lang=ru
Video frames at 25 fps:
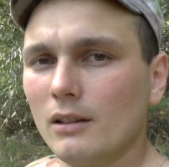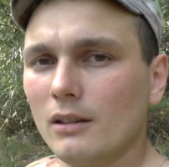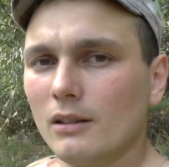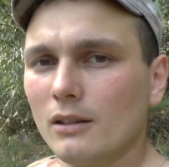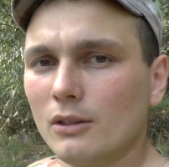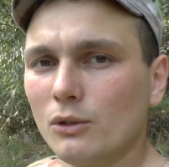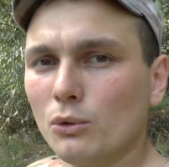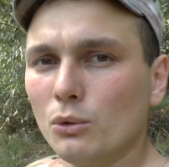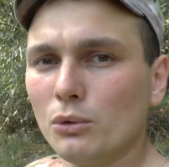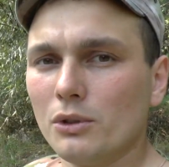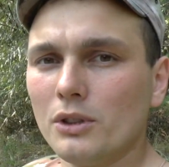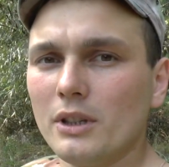
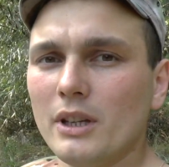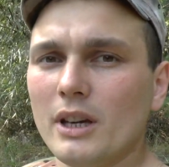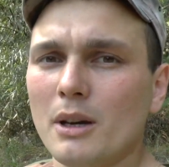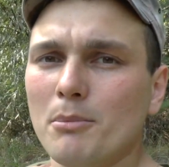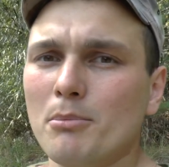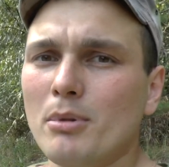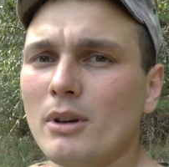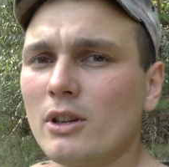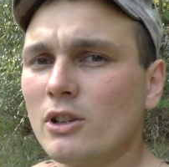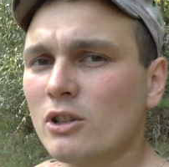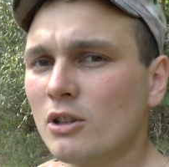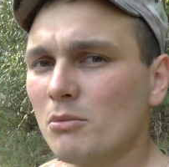Ну и
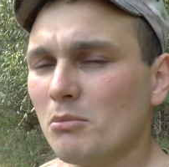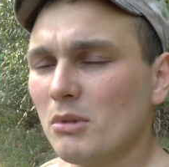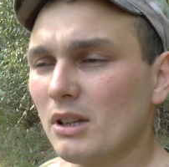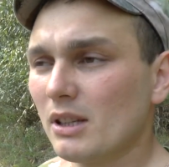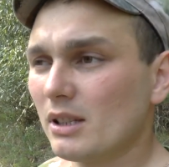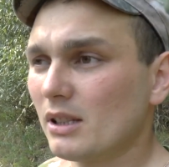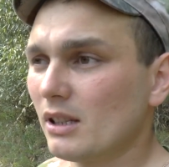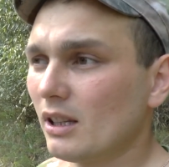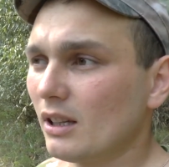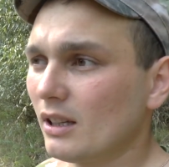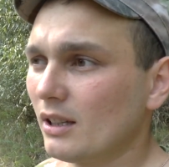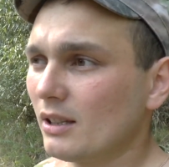опять же,
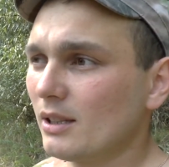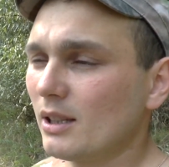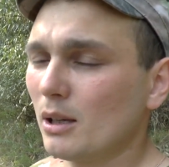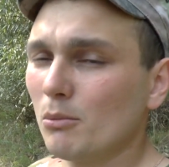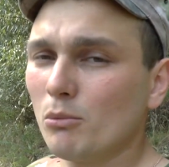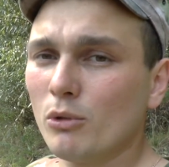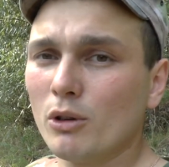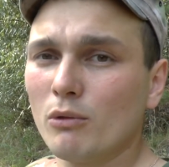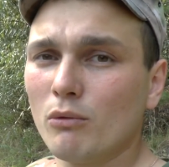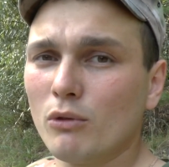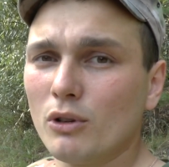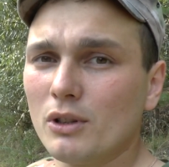место
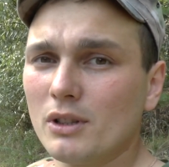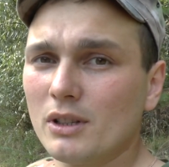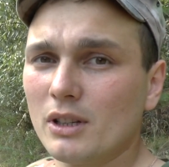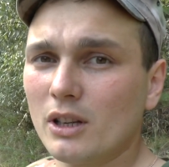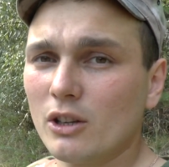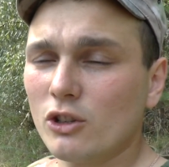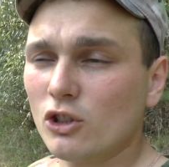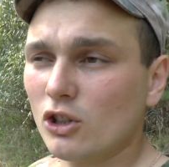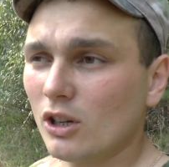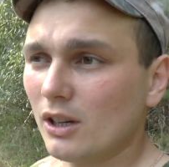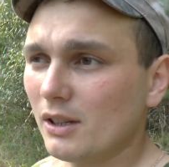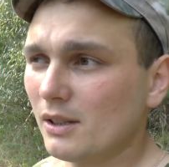самой
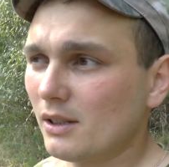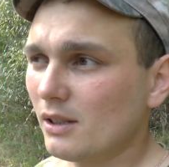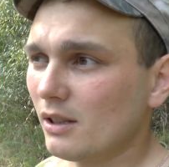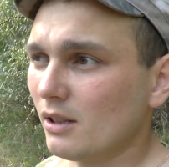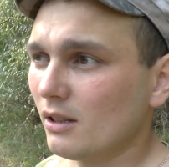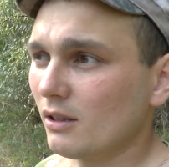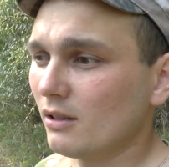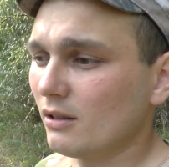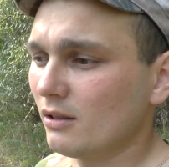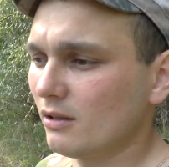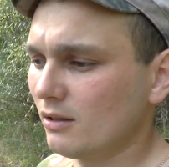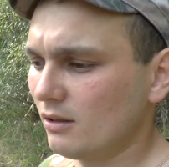воинской
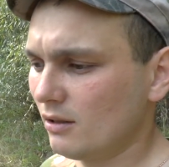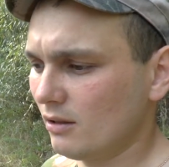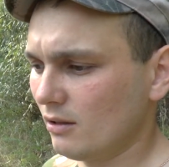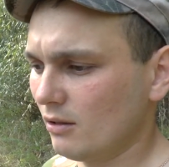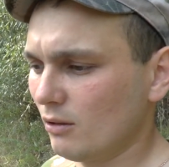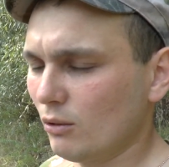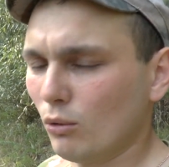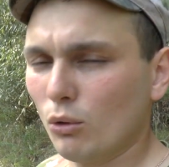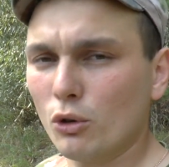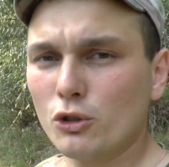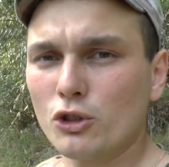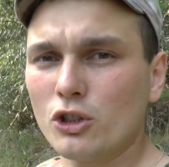части
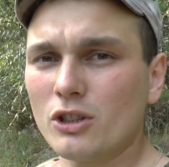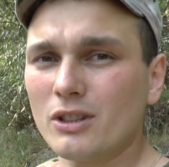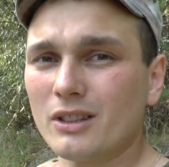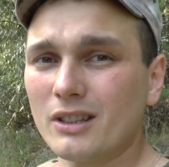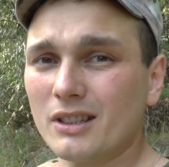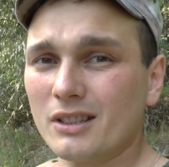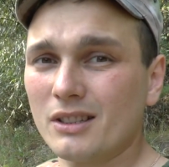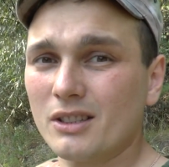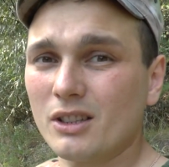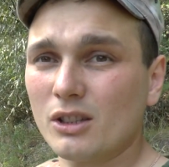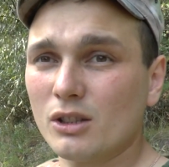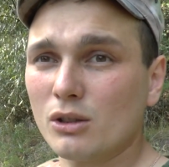очень
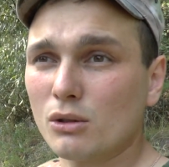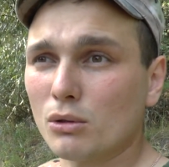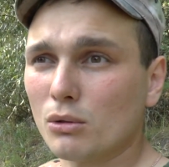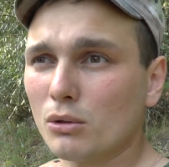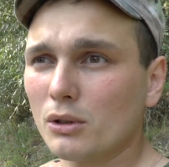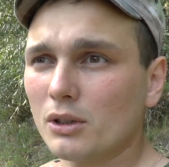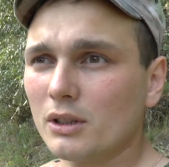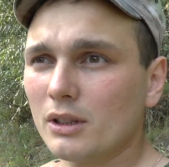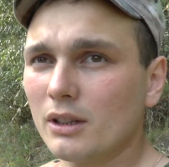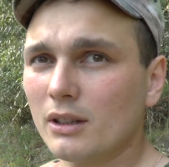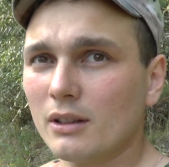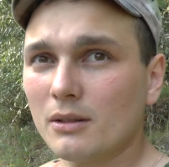
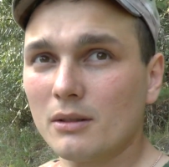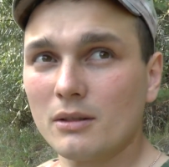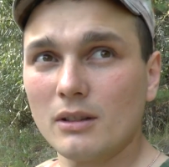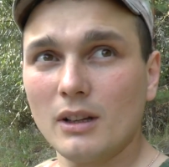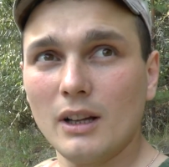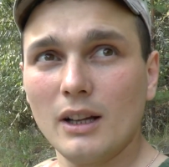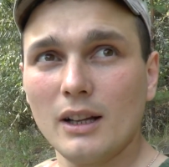раздестроено.